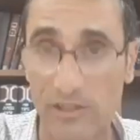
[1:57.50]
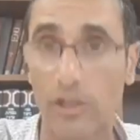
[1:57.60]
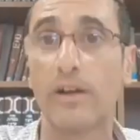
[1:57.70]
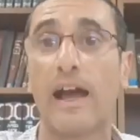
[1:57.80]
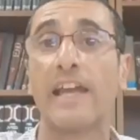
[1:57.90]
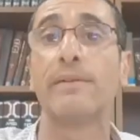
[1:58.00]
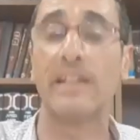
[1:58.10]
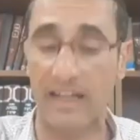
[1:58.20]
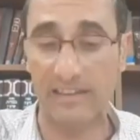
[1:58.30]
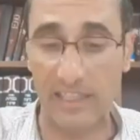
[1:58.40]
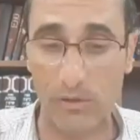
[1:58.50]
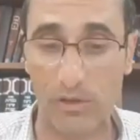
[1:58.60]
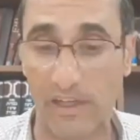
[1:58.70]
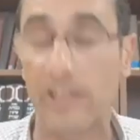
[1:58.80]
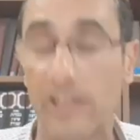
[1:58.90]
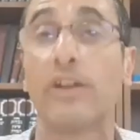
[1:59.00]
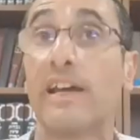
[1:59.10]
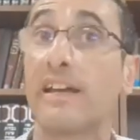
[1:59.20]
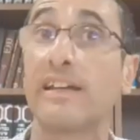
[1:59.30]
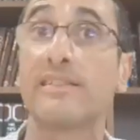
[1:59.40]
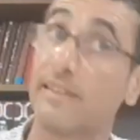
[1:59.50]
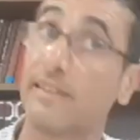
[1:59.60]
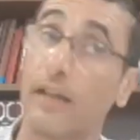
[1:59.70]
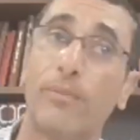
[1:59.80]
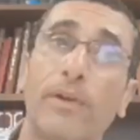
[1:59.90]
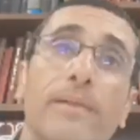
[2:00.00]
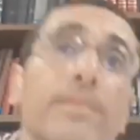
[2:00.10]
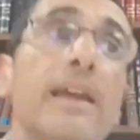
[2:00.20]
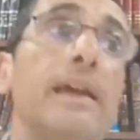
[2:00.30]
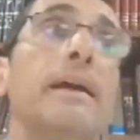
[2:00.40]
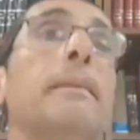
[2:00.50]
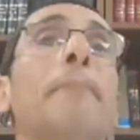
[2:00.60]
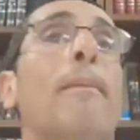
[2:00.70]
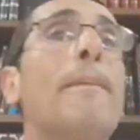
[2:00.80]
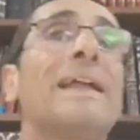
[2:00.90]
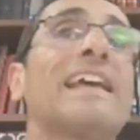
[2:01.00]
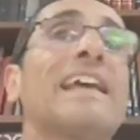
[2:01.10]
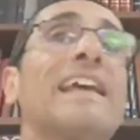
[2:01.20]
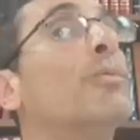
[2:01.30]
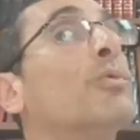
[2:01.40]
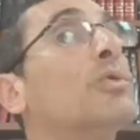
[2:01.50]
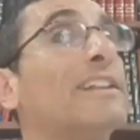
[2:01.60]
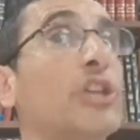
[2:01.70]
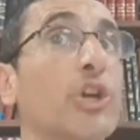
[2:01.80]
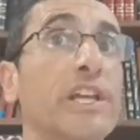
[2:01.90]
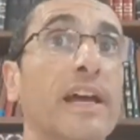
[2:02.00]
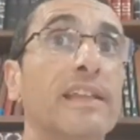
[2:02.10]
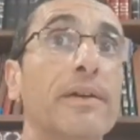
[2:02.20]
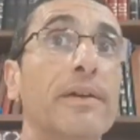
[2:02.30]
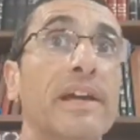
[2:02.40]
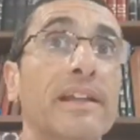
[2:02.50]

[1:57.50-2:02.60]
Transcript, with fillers: ahí viene el artículo que quiero leerles, es algo... Vamos a plantearlo como una teoría, ¿está bien?